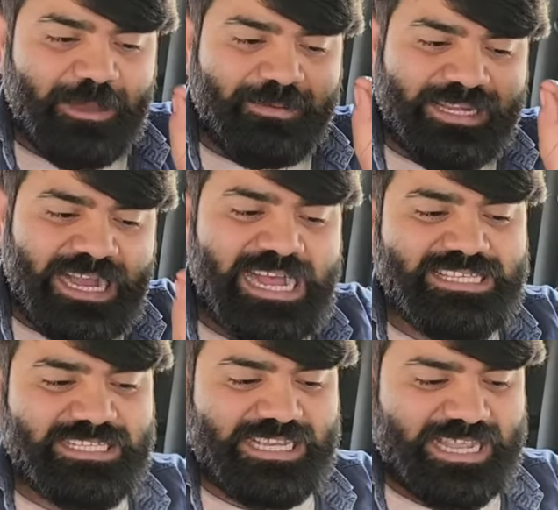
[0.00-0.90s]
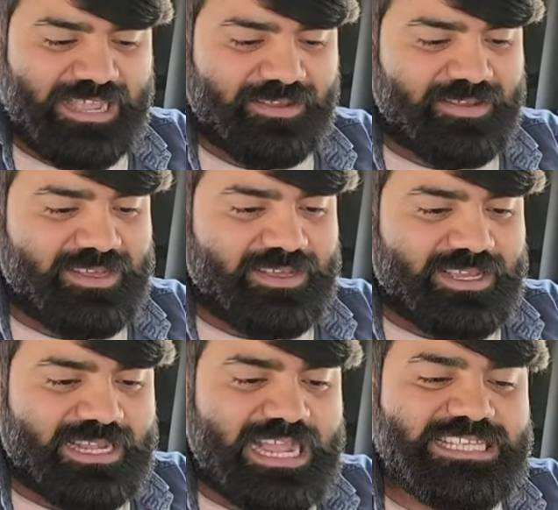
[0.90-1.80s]
अब यहां से देखिए
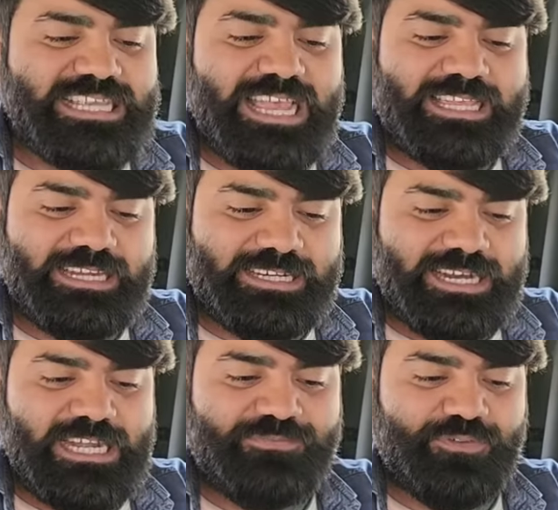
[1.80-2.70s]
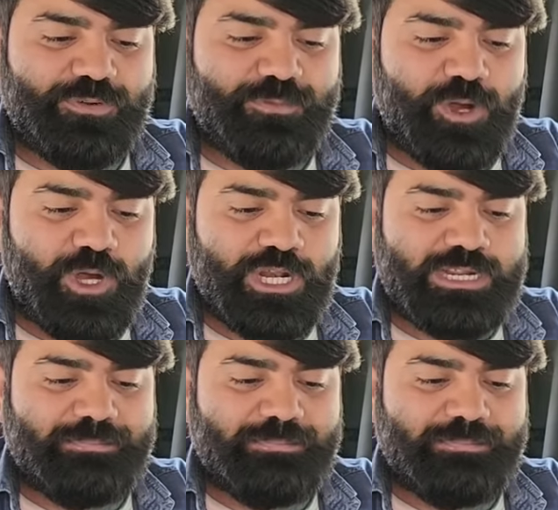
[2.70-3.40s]
कैसे क्रिकेट फुटबॉल